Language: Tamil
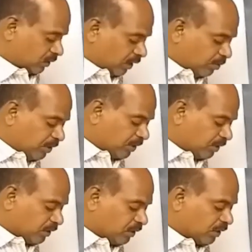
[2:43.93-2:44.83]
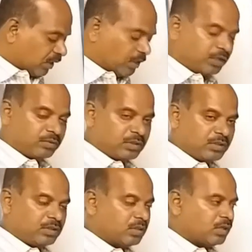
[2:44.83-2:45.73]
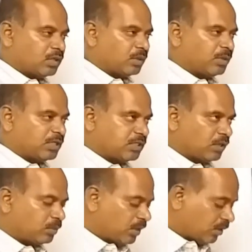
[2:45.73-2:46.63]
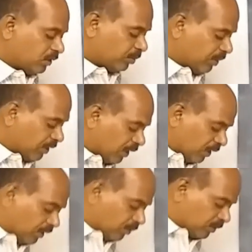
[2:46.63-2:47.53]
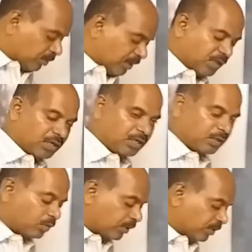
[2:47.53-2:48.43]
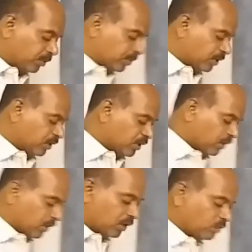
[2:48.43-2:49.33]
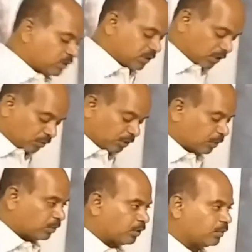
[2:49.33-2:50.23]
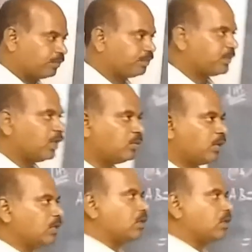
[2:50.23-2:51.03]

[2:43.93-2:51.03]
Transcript: ஏபி என்ற அணிக்கு வந்து நம்ம என்ன செய்யலாம்னா இந்த பெருக்கல் இந்த பெருக்கல் அணியினுடைய மதிப்புக்கு இன்வர்ஸ் கண்டுபிடிக்க முடியும் நேருமாறு